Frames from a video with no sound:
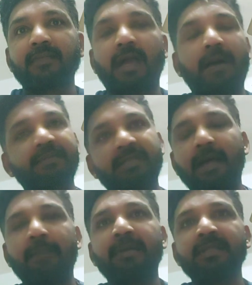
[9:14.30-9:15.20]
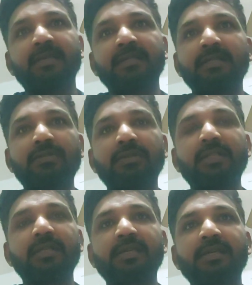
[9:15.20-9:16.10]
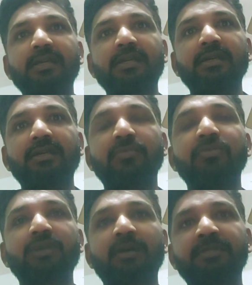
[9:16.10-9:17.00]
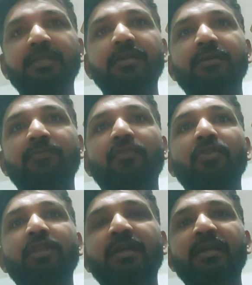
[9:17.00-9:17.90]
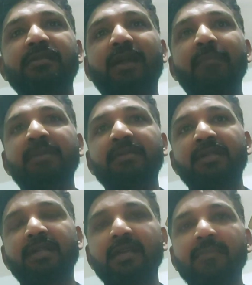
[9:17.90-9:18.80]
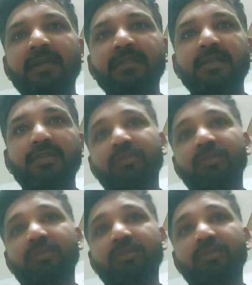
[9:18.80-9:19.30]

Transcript: आप शराब बंद करते हैं तो ये देखेंगे कि कौन सा हमसे वोटिंग करके शराब बंद करने की बात की है तो